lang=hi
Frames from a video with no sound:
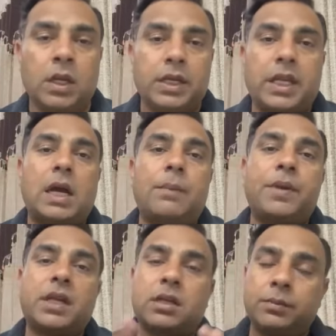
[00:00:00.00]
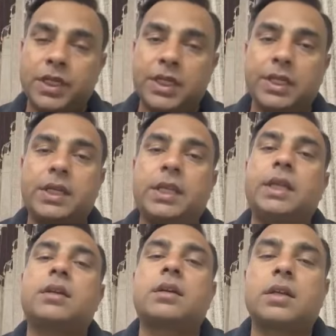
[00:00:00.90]
कि आप एक कम्युनिटी
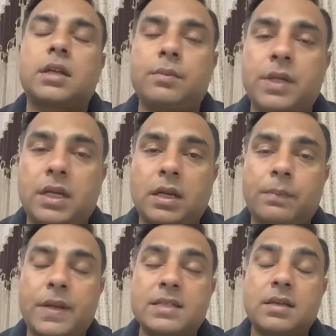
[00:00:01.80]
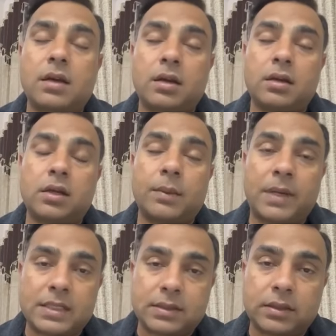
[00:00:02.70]
क्रिएट करके भी अगर पैसा
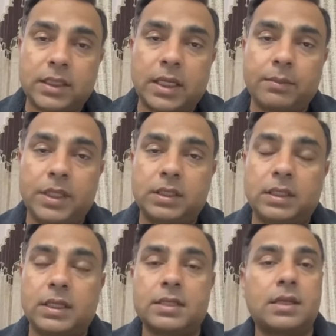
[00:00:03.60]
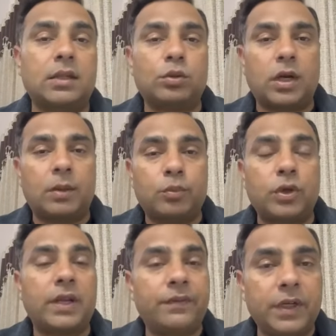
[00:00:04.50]
कमा सकते हैं मीथर के साथ तो आपको
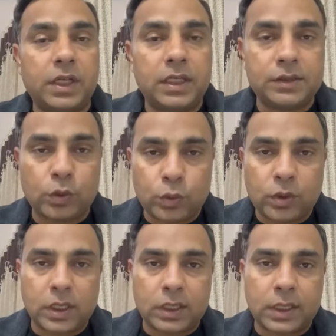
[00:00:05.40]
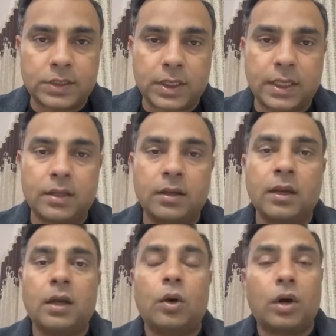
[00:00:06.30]
डेफिनेटली जरूर करना चाहिए
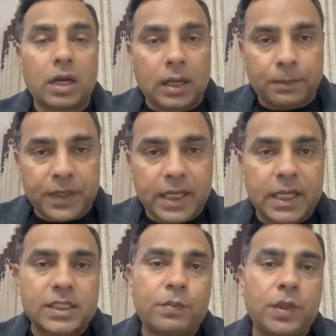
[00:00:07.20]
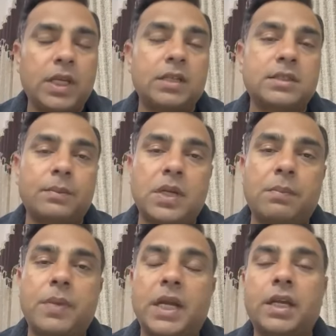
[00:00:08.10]
और अपने एक्सपीरियंस अपने
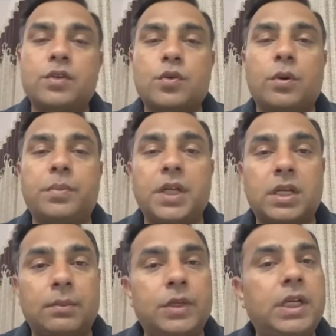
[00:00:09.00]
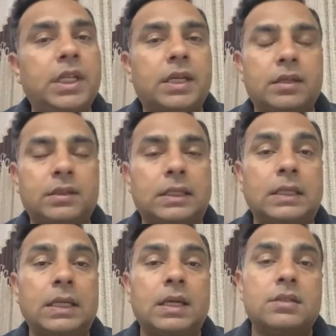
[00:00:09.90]
पैकेज को अपनी कम्युनिटी के अंदर
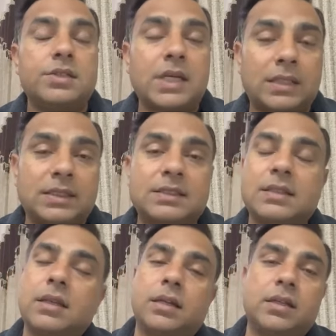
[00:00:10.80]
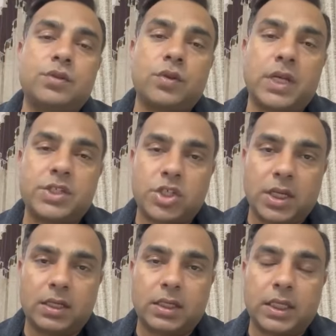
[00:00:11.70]
ज्यादा से ज्यादा जो है
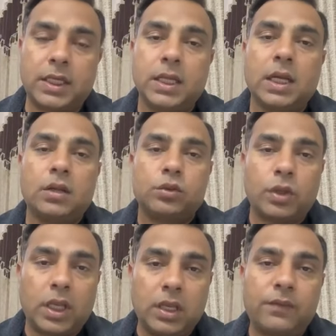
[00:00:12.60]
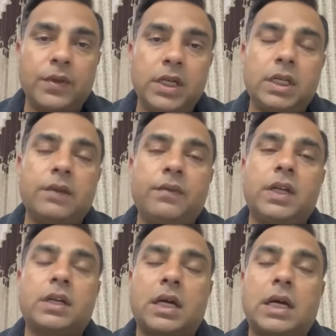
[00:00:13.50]
शेयर करें तो इन्फिनिटी
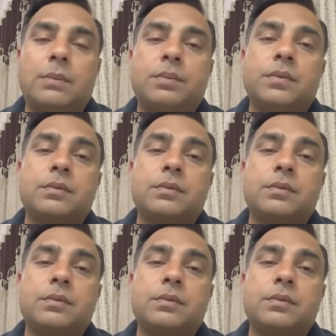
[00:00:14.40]
वीक का आप